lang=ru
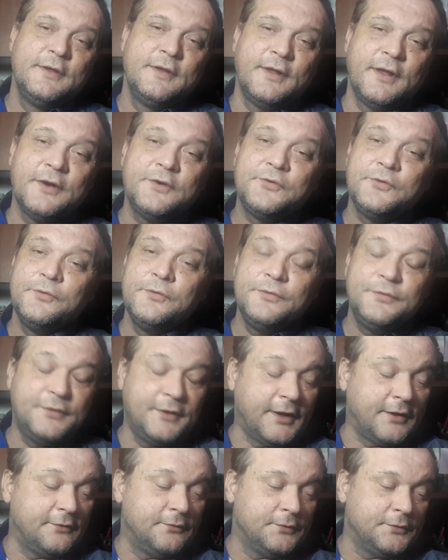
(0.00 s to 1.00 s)
Так что вот
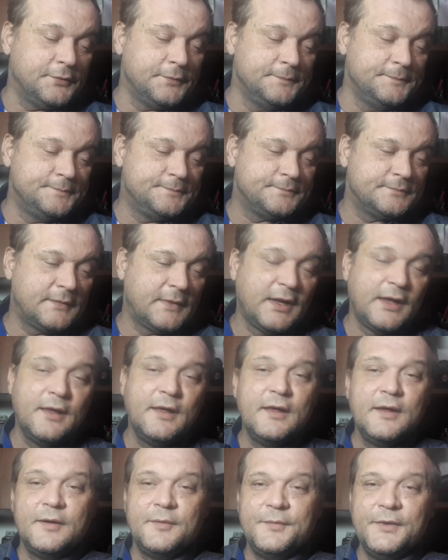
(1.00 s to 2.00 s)
так вот.
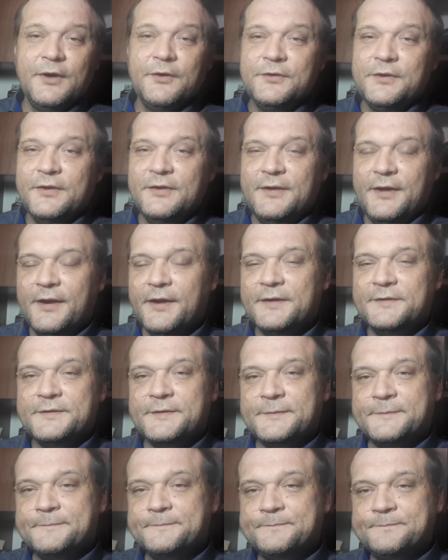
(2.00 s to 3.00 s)
Мне вот
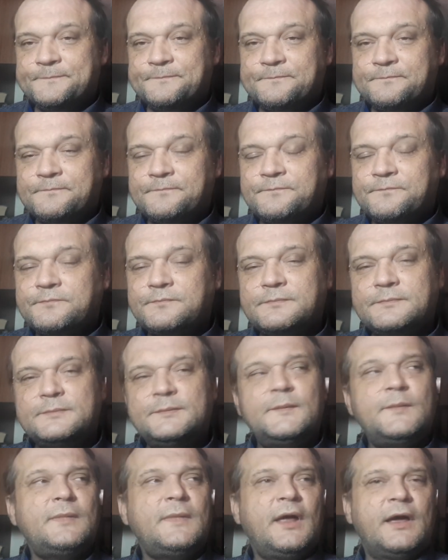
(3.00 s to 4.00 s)
интересно,
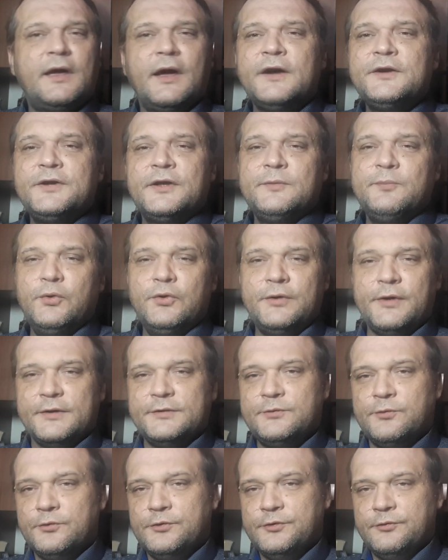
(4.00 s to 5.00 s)
как же это будет
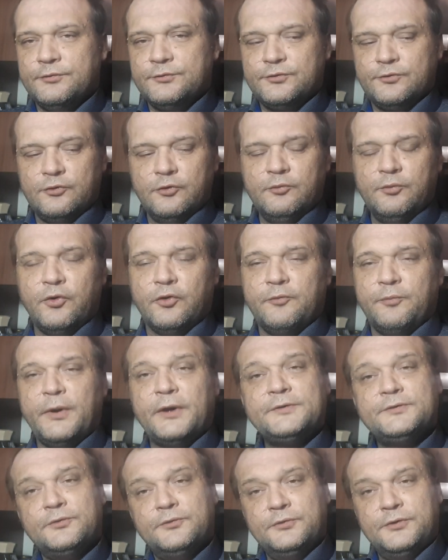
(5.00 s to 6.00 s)
раскручиваться клубок? По
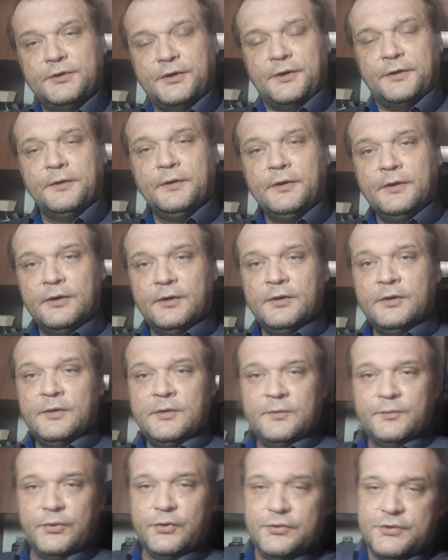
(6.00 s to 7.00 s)
сути,
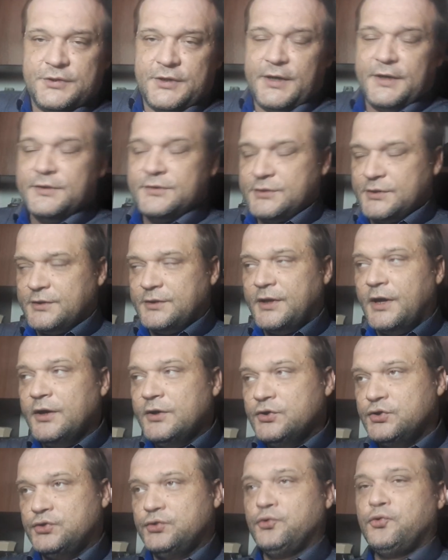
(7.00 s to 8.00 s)
получается
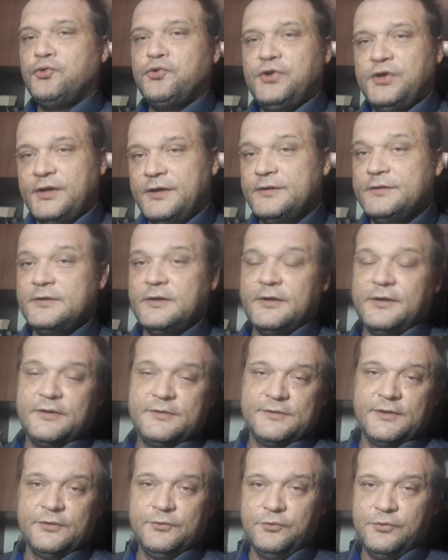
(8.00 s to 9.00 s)
так, что если
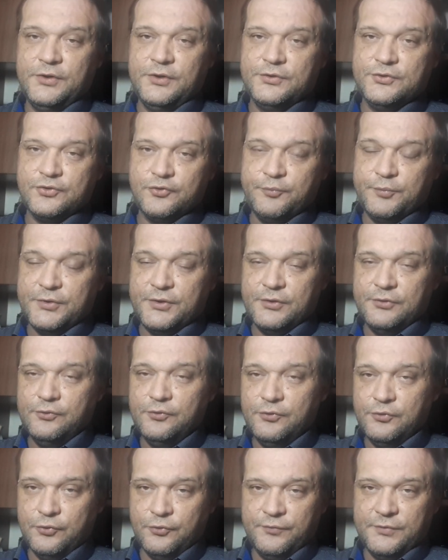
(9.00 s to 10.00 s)
за одну ниточку
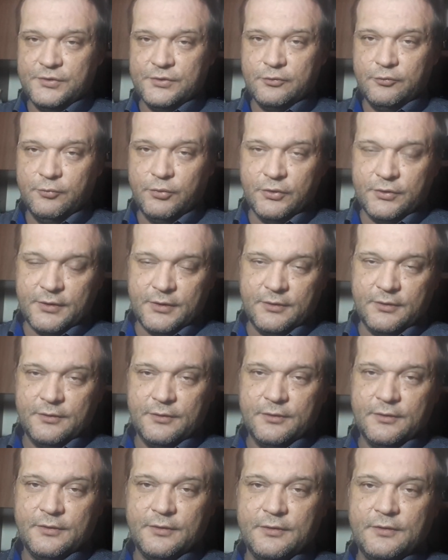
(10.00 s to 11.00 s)
потянуть, то весь клубок
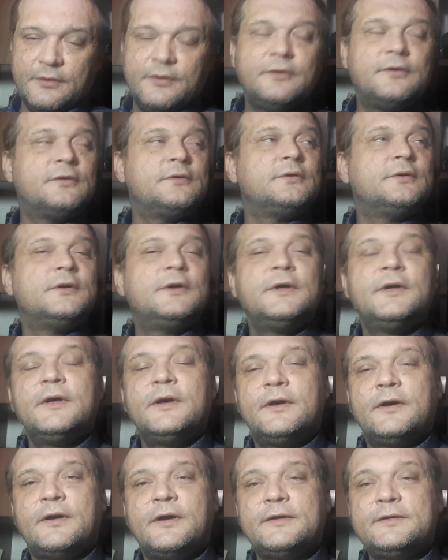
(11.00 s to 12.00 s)
э,
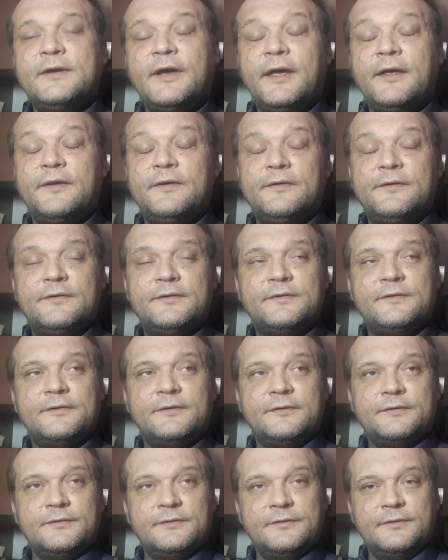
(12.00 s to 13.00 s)
раскатится,
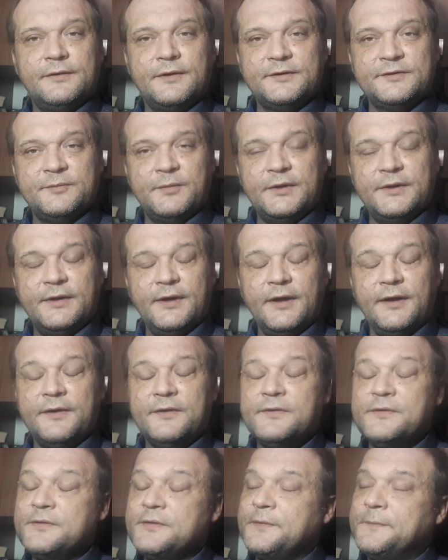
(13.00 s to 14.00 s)

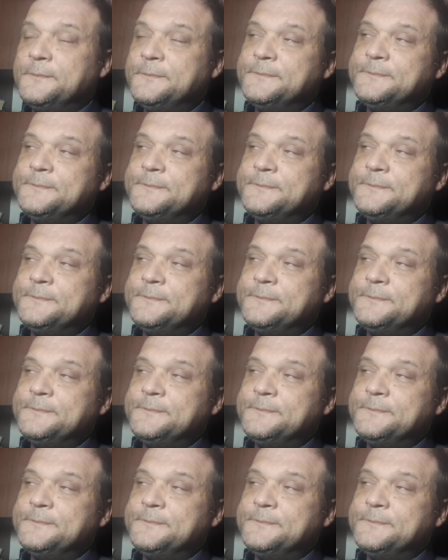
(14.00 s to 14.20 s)
размотается.